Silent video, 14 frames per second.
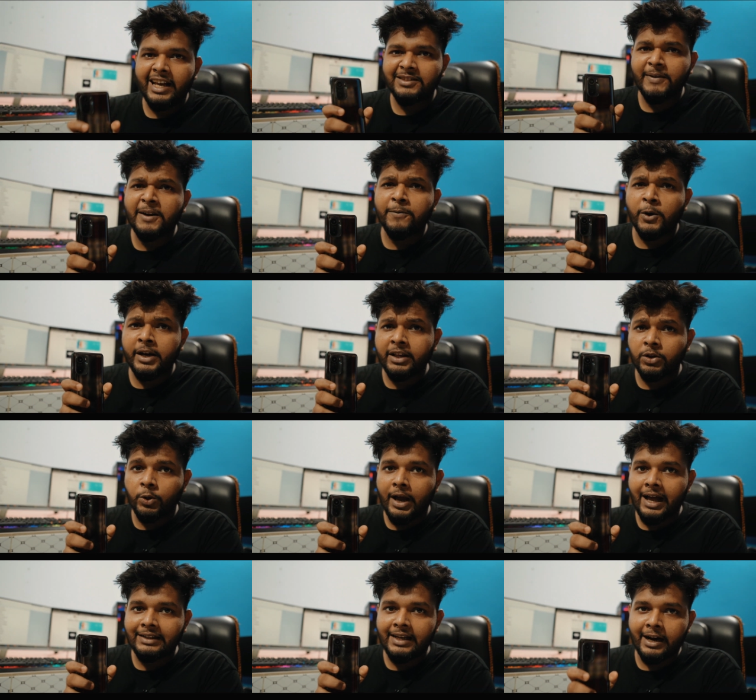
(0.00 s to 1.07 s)
এই স্মার্টফোনটি
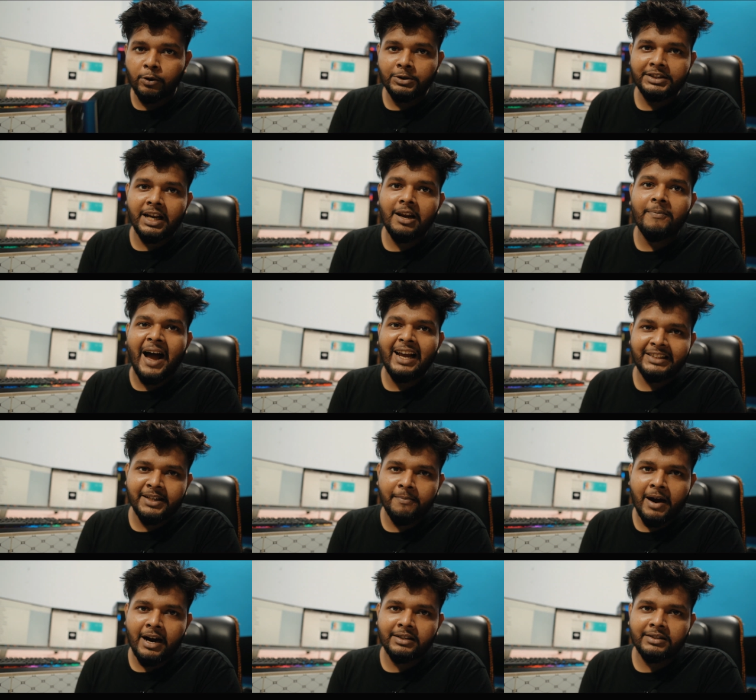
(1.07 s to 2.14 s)
দুই সালে বাইশে
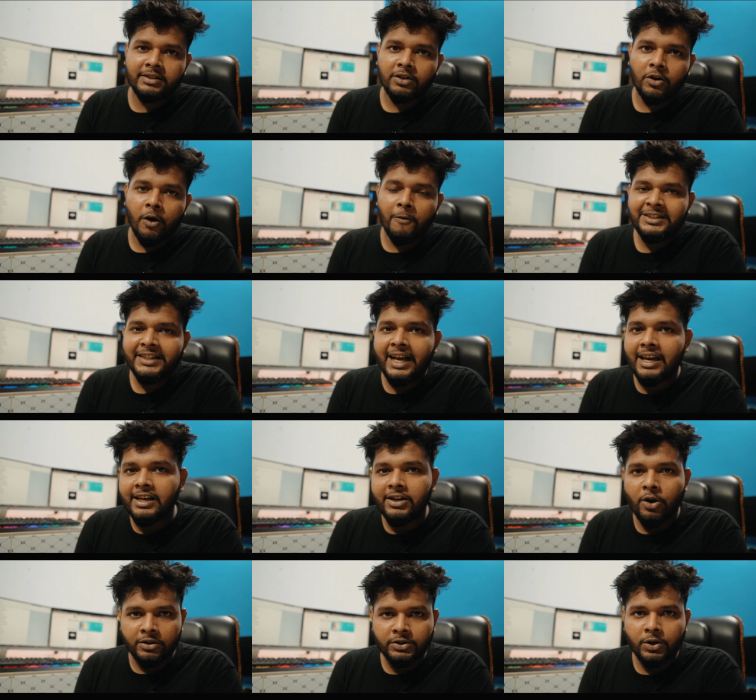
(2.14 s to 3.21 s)
মার্চ অফিসিয়ালি
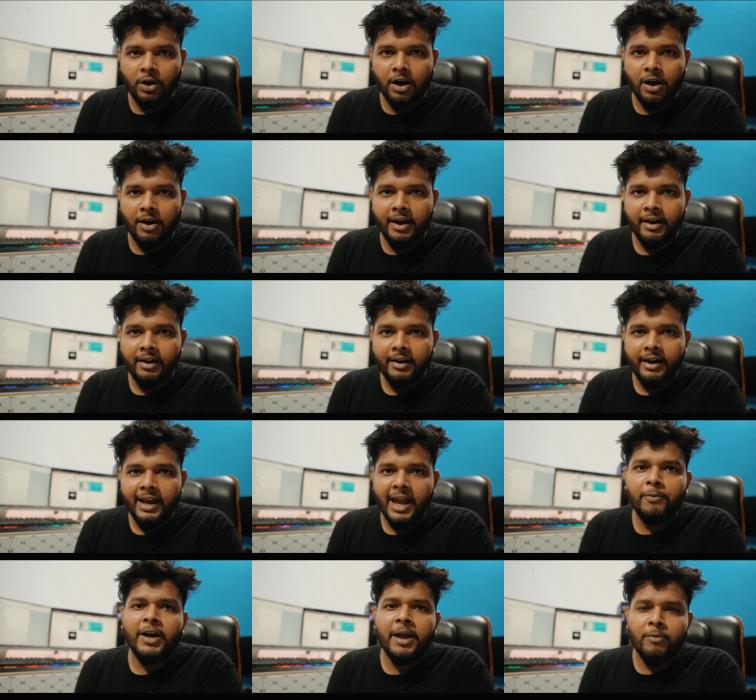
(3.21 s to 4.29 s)
লঞ্চ করা হয়
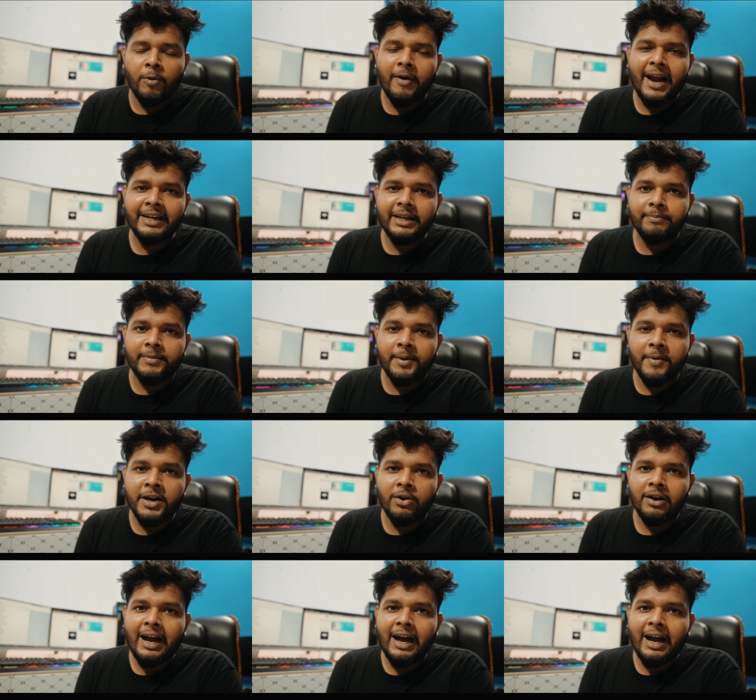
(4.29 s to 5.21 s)
এবং এই মোবাইলটি বিভিন্ন